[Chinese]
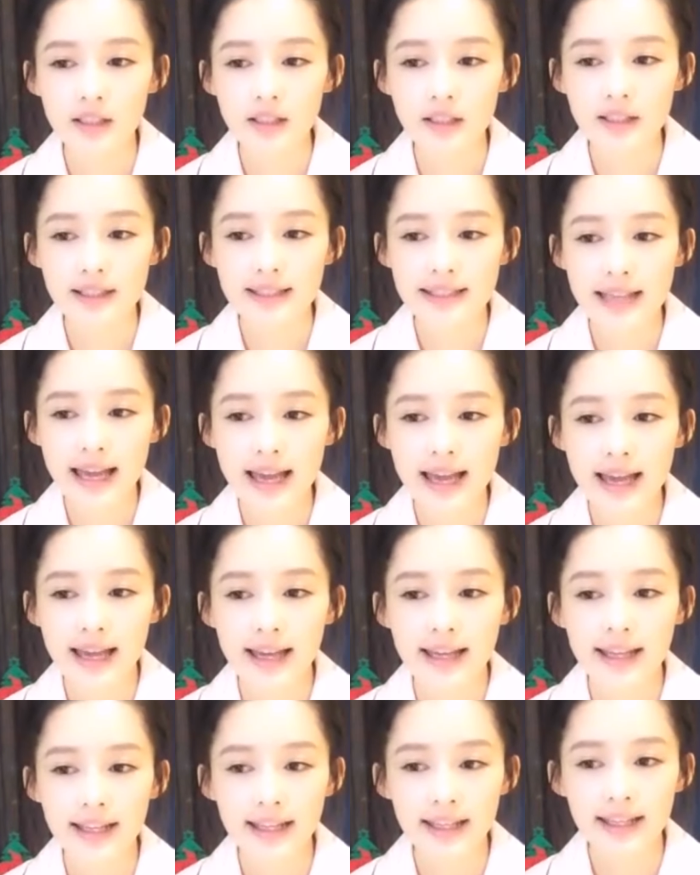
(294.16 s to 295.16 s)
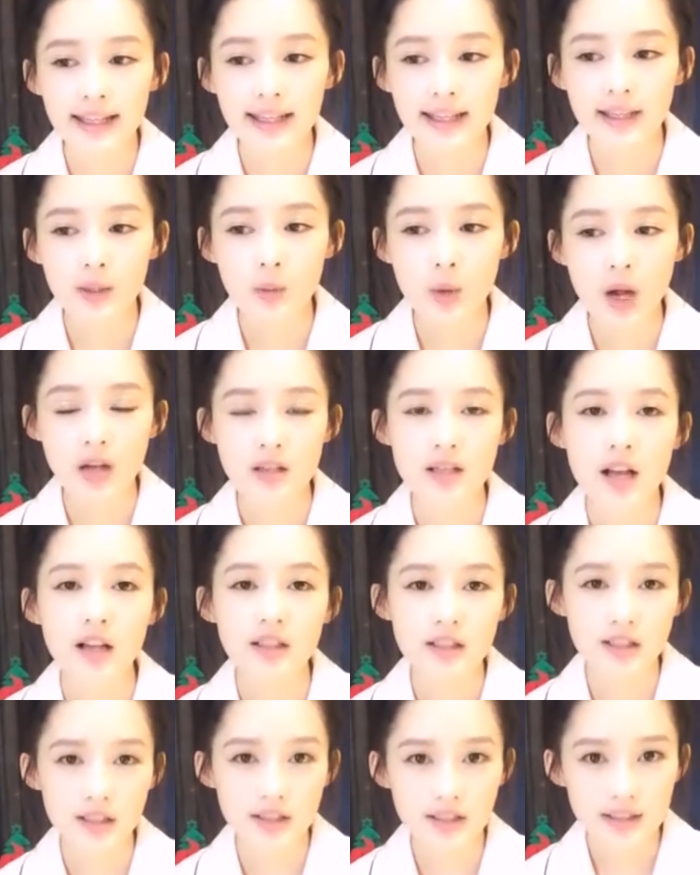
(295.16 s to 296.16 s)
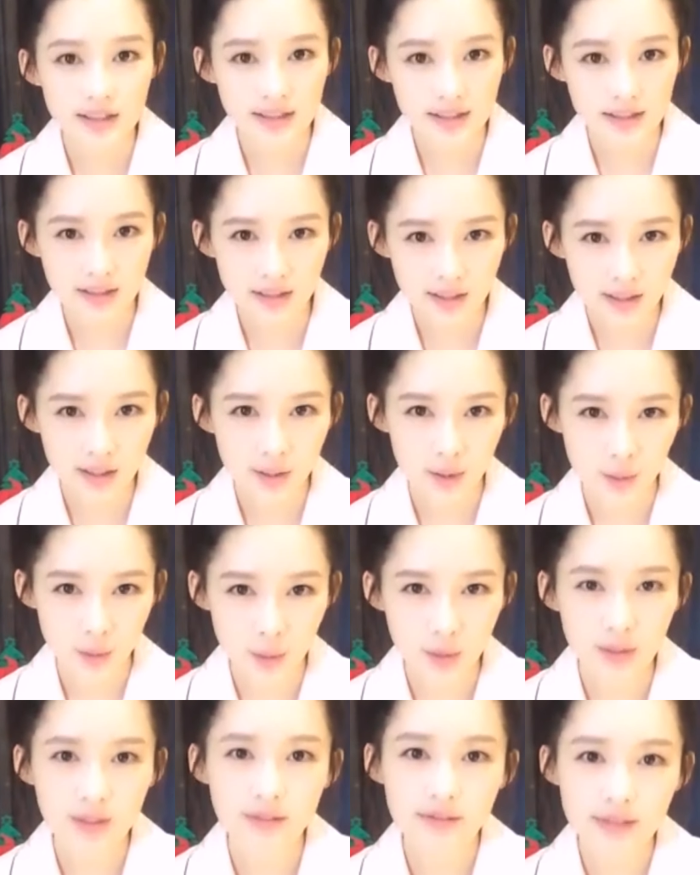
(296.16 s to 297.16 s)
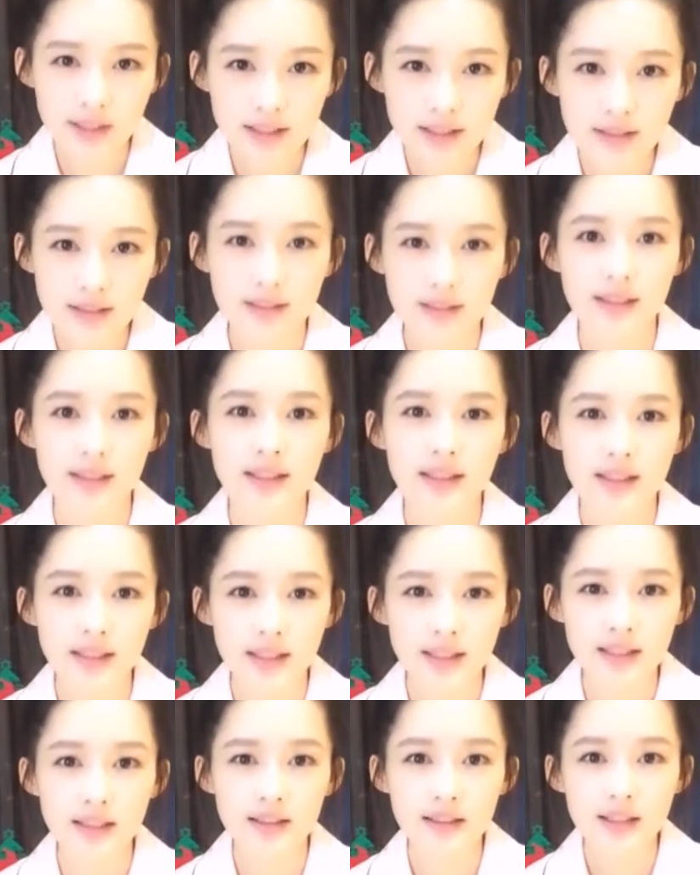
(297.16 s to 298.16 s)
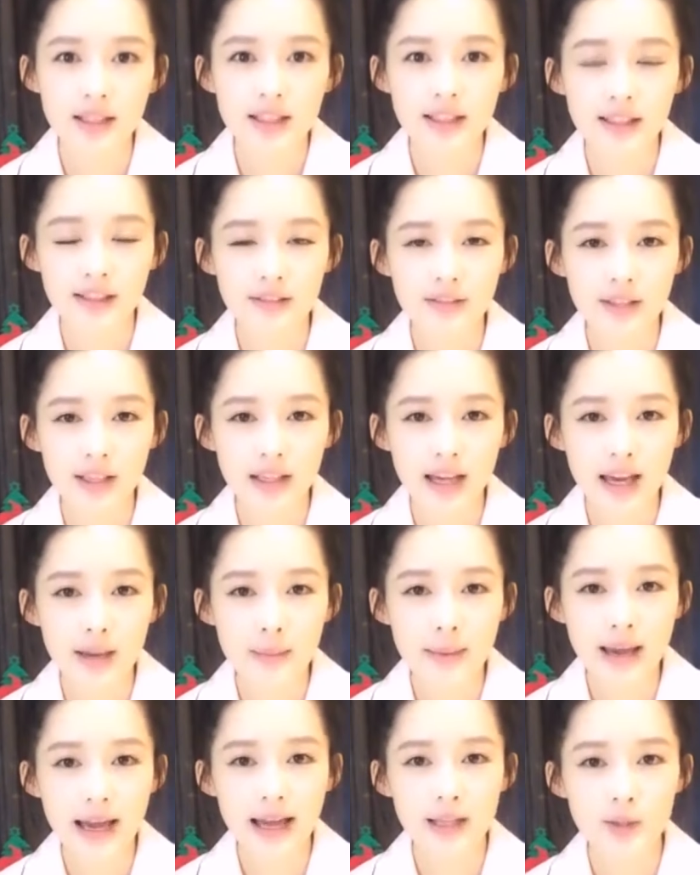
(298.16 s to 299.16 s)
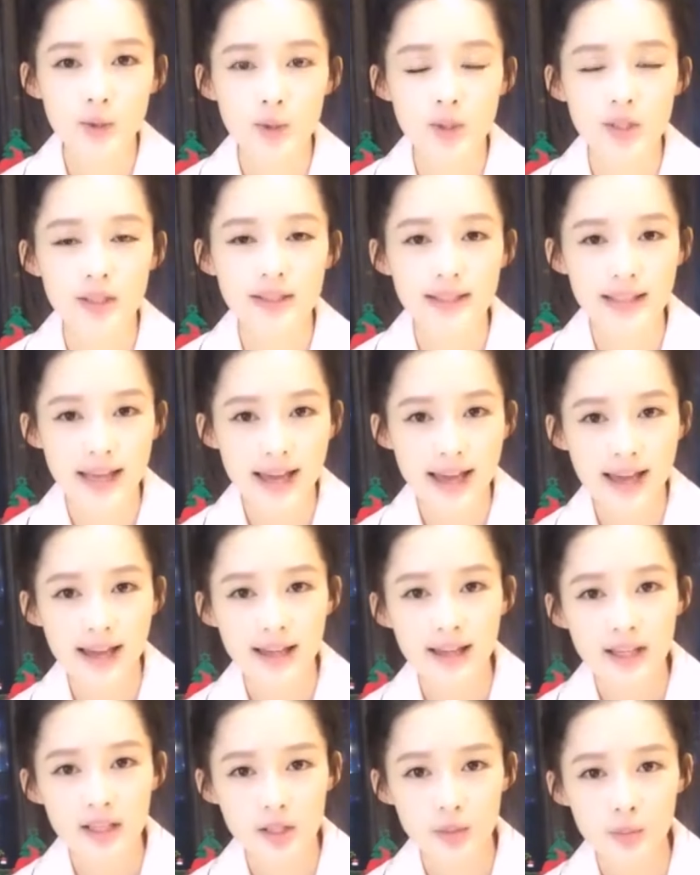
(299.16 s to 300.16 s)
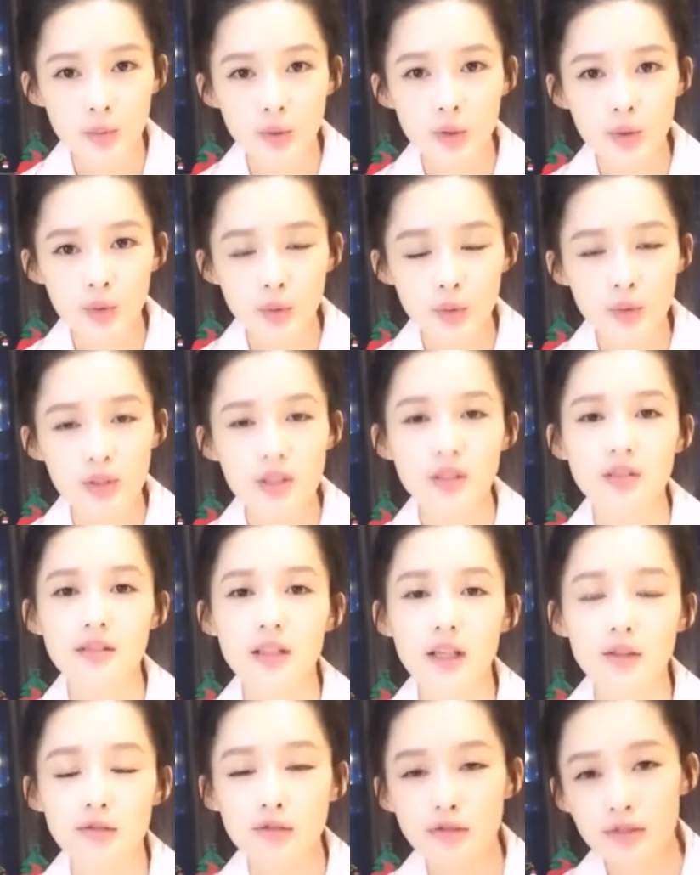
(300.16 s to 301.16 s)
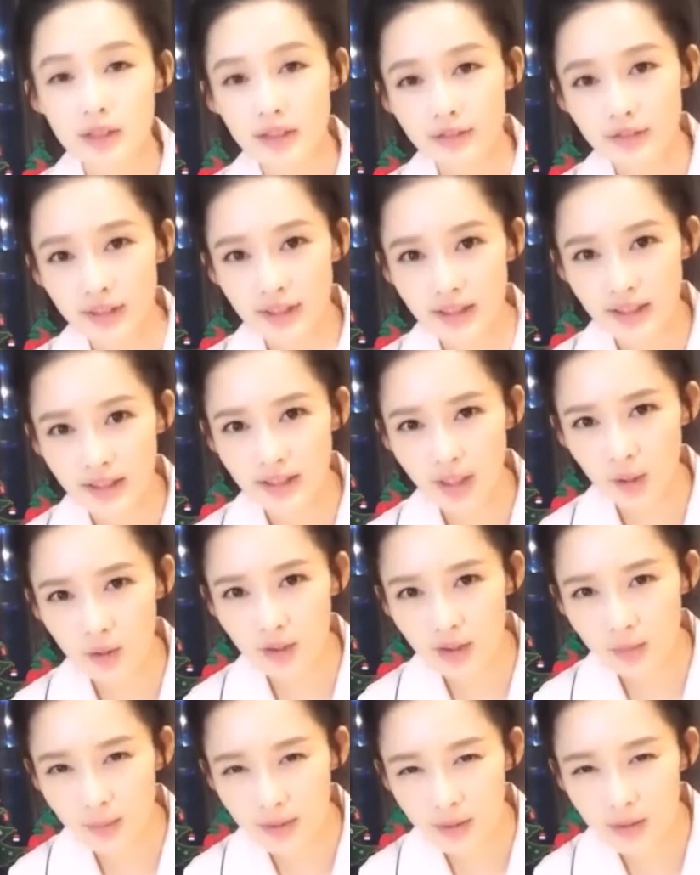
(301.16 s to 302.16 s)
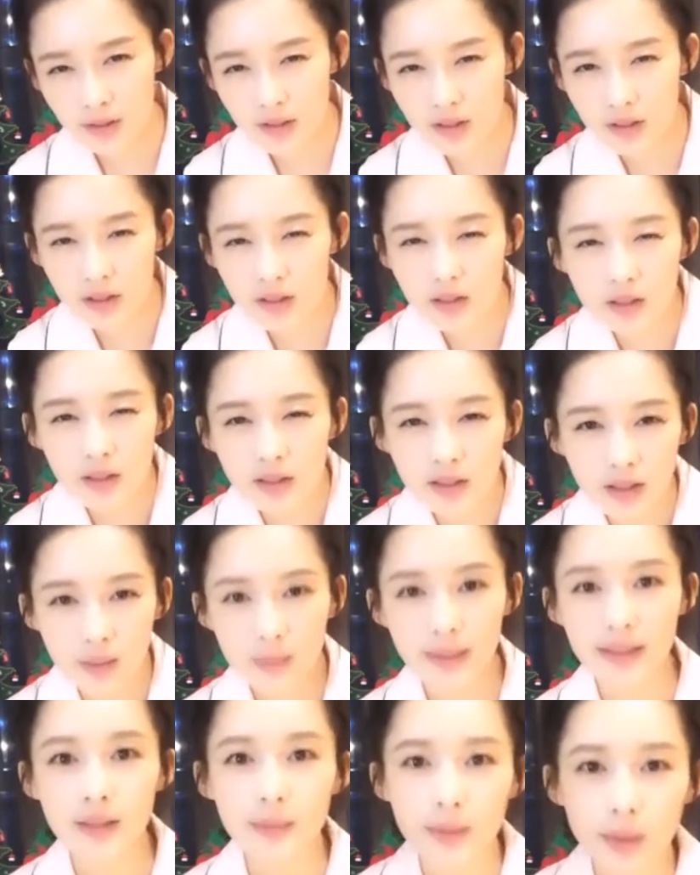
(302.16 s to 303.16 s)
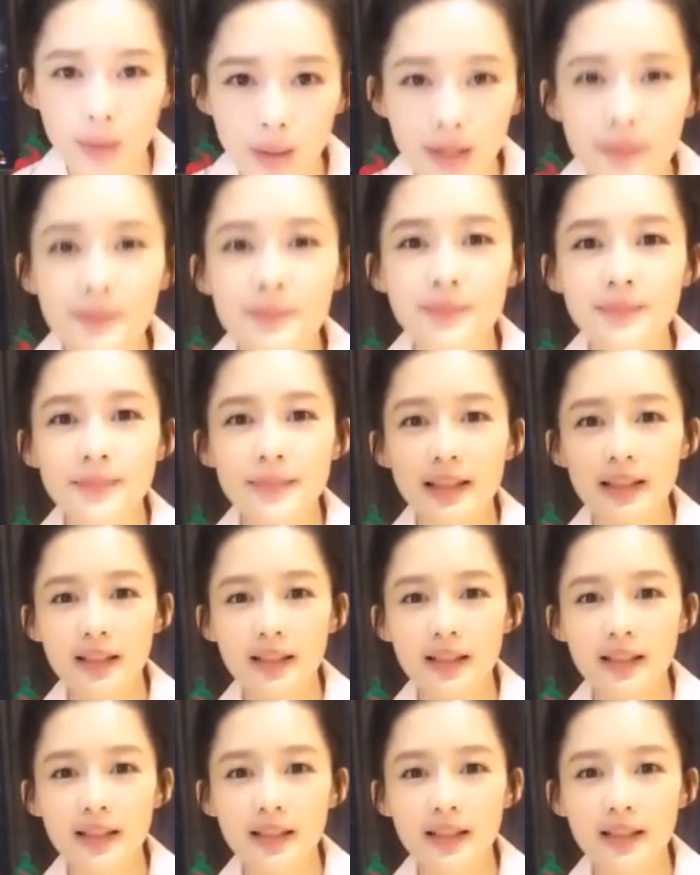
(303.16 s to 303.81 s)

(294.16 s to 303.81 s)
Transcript: 呃，在网上征集了很多的问题，因为害怕就是在直播过程当中那个问题跳特特特特别特别快，